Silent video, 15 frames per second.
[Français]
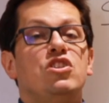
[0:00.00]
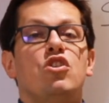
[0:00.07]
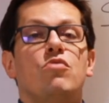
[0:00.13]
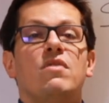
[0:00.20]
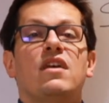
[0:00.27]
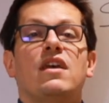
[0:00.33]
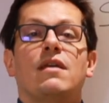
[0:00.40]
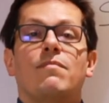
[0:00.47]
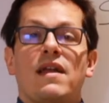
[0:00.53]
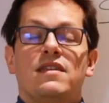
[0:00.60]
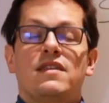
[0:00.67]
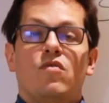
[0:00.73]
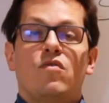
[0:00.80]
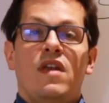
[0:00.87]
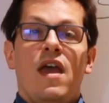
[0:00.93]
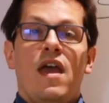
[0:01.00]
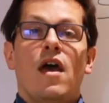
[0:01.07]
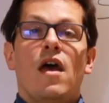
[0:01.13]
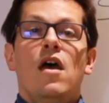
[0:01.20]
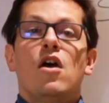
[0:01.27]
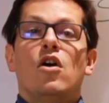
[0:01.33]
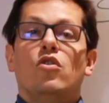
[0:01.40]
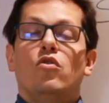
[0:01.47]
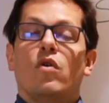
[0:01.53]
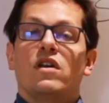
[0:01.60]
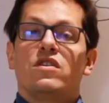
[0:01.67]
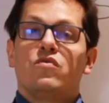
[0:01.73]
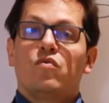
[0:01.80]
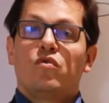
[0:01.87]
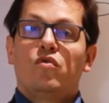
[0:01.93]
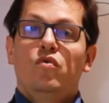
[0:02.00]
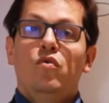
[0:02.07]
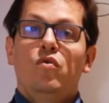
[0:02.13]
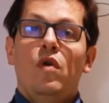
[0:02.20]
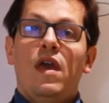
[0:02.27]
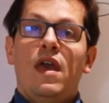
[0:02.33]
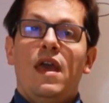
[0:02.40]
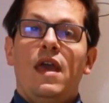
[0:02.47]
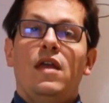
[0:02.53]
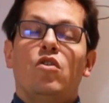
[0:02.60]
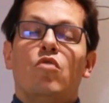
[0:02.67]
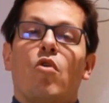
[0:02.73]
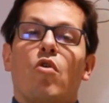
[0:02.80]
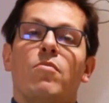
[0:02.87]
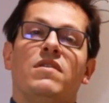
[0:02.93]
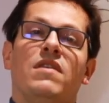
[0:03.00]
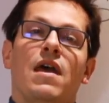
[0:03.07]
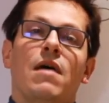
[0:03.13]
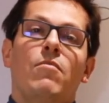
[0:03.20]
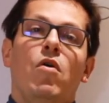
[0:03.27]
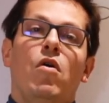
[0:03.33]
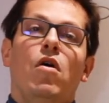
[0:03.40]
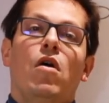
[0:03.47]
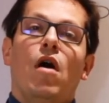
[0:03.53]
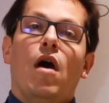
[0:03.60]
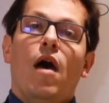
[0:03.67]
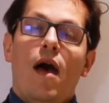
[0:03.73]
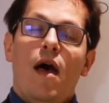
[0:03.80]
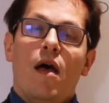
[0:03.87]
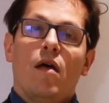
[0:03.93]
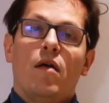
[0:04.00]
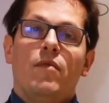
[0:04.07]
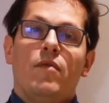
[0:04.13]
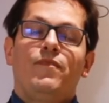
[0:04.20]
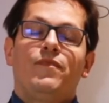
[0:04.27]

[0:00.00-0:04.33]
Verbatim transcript: géométrique particulière de raison q et de premier terme 1.